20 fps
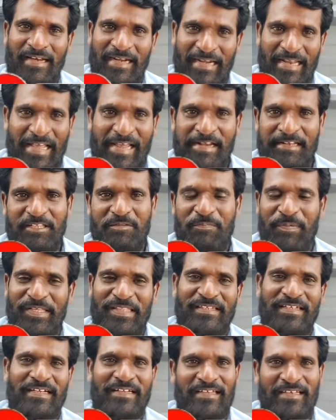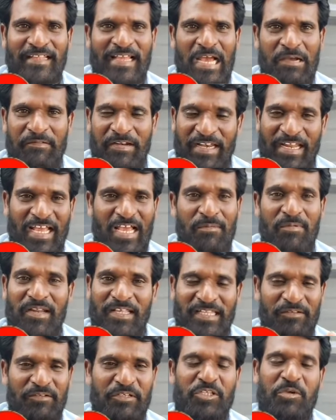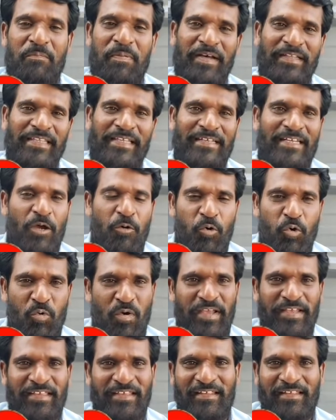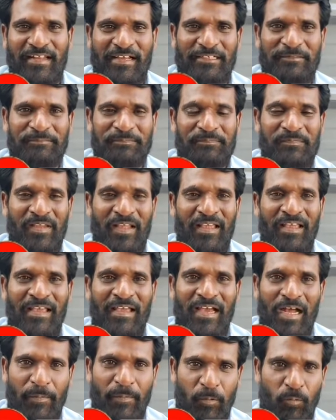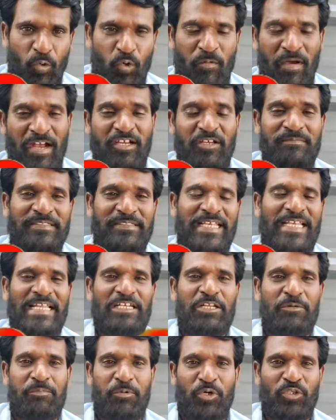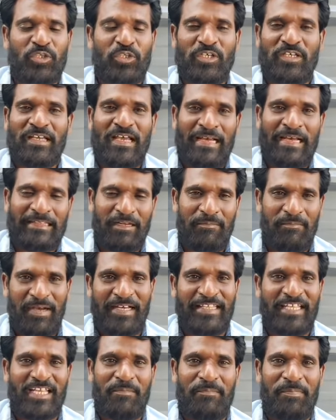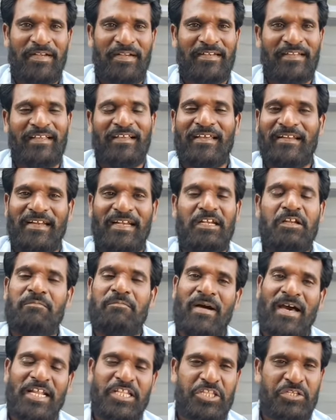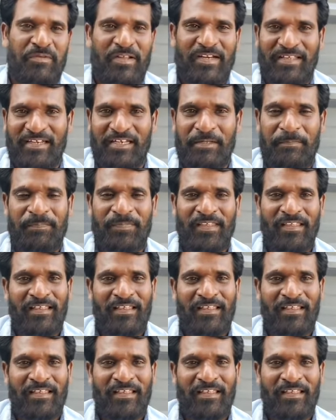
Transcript: ரெண்டாயிரத்தி பதினெட்டுலேயே அவன் லேபில் இதை வந்து பார்த்தீங்கன்னா உருவாக்கியிருக்கிறான் அப்படி உருவாக்கம் செய்கின்ற பொழுது அதில் பாதிக்கப்பட்ட ரெண்டு மருத்துவர்கள்